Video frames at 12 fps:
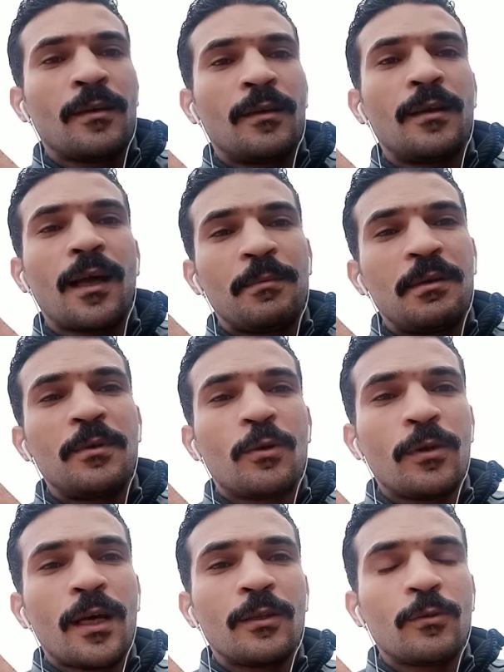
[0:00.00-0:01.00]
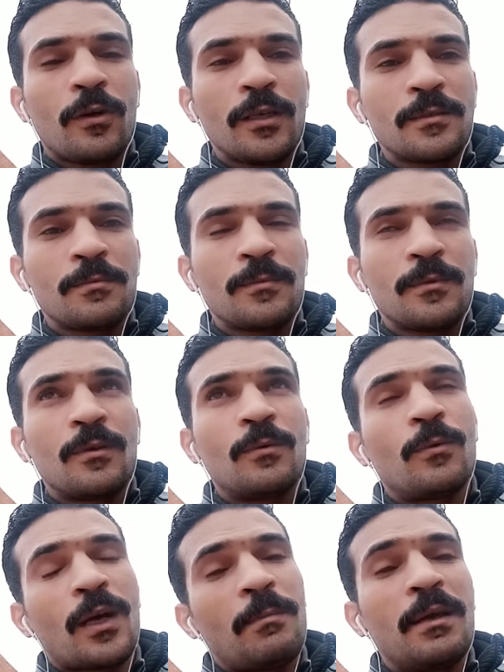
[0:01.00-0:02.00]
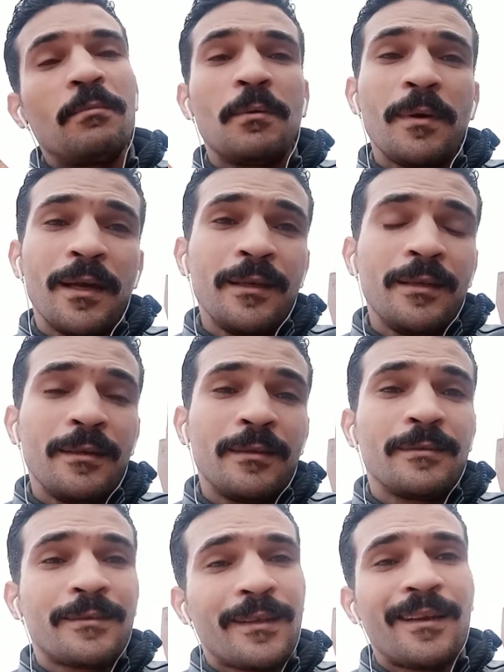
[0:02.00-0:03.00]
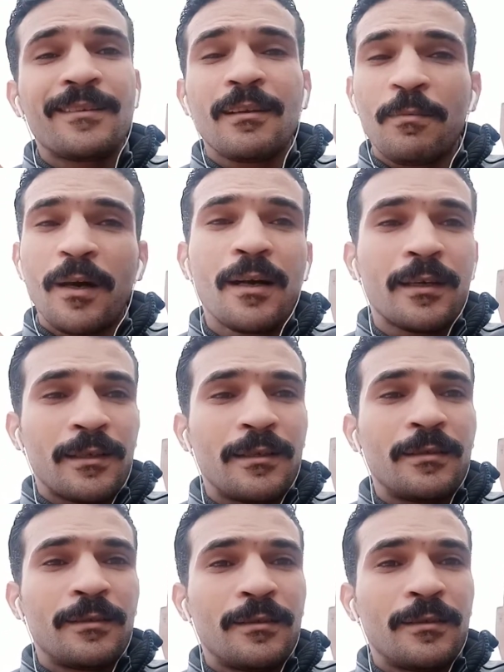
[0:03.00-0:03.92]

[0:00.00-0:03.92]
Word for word: العميل بيكون عنده خصم وكمان مبقي 3 4 جنيه